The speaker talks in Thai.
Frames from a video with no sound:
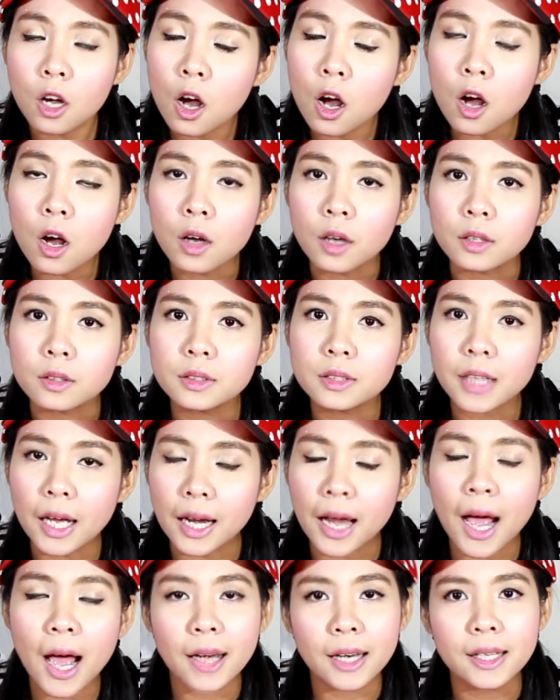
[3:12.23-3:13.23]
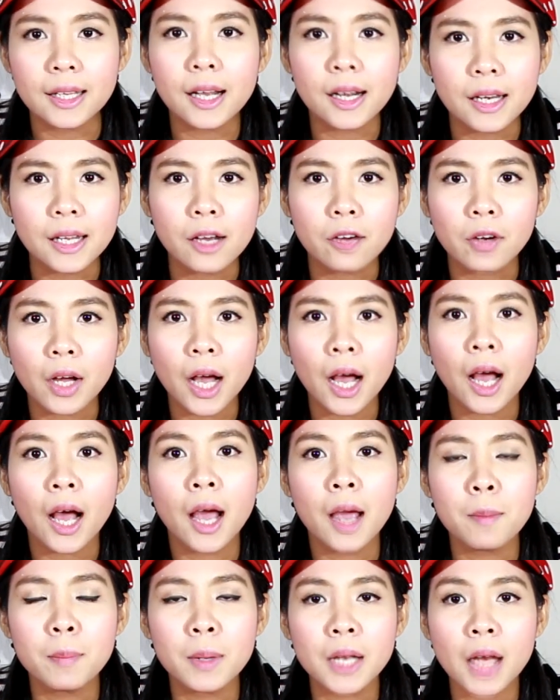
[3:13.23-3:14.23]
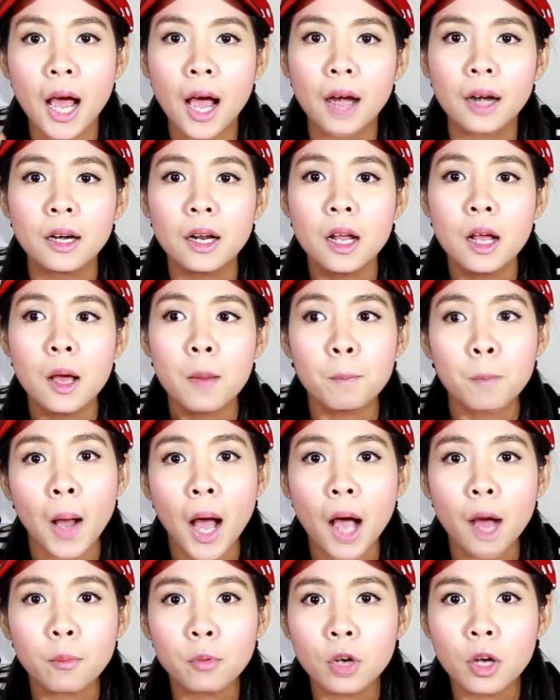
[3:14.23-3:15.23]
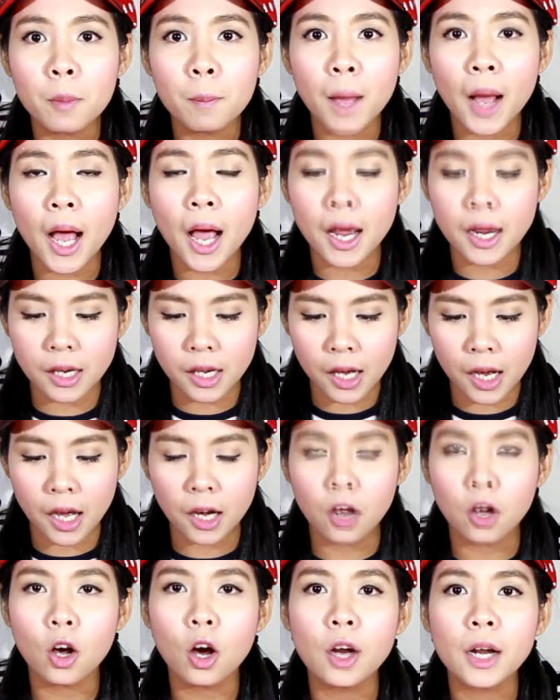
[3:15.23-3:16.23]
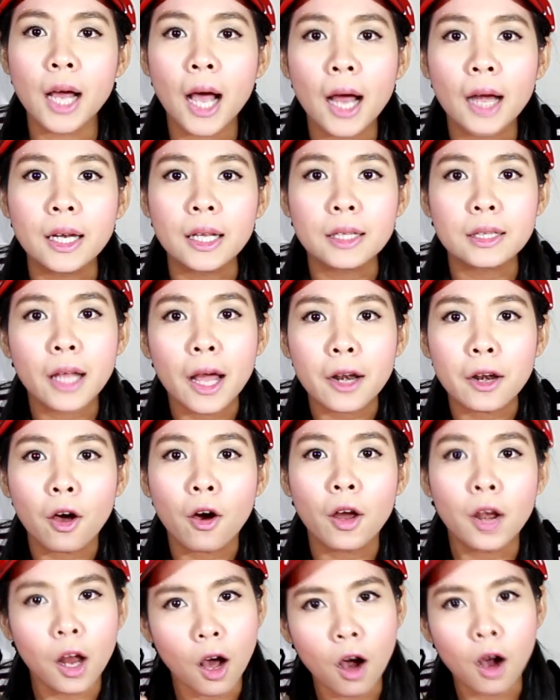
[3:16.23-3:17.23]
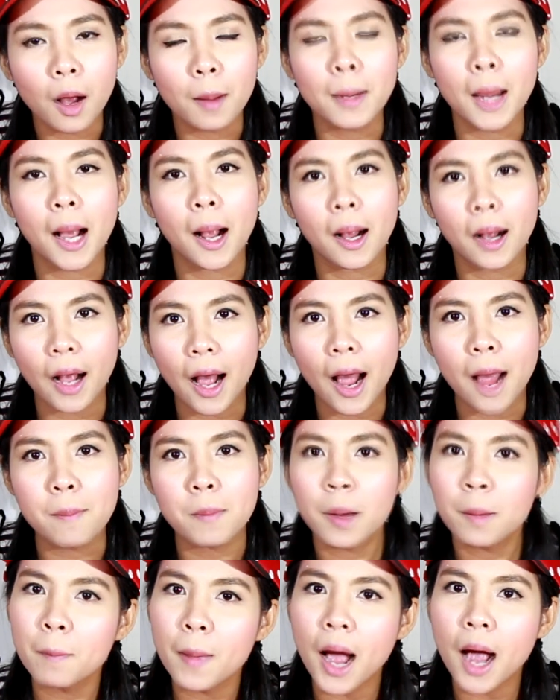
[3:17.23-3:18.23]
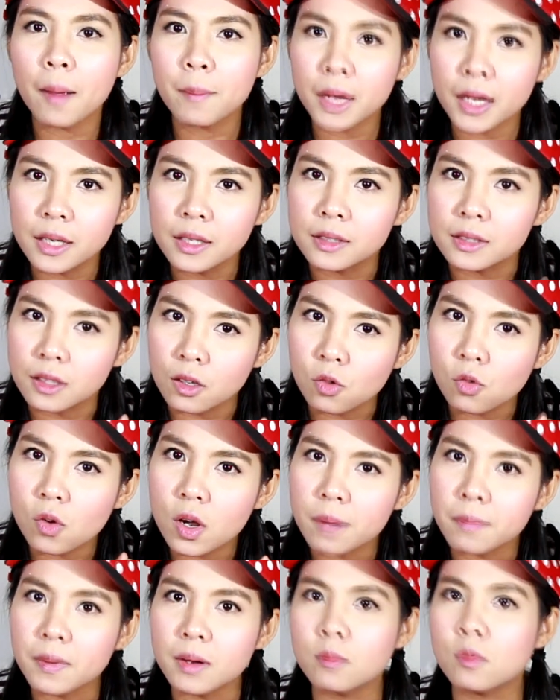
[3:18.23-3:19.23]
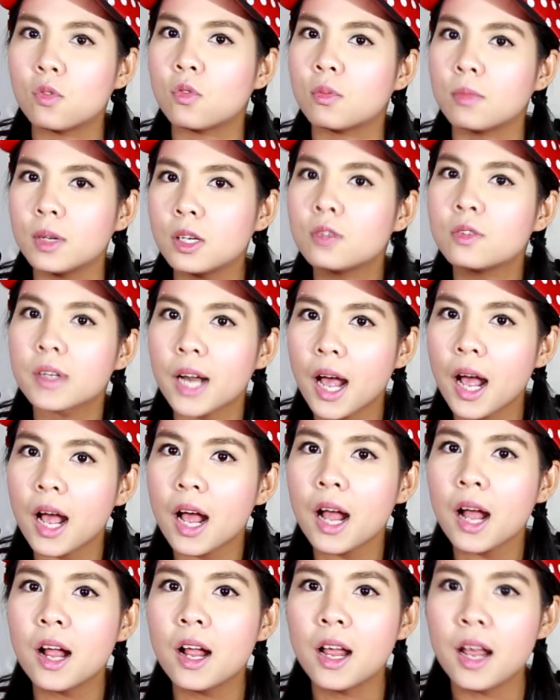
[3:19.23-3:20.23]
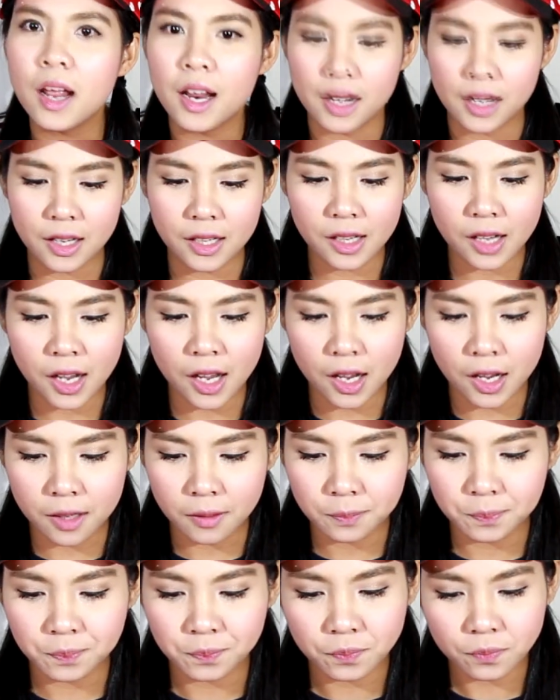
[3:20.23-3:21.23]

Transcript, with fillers: ก็อย่าทานนี้อย่างเดียวนะคะ ให้ไปทานผักผลไม้นะคะ แล้วก็ทานนี้แต่น้อยแล้วออกกำลังกายมากๆไม่งั้นจะอ้วนเป็นหมูไ่รู้นะ นี่นะคะ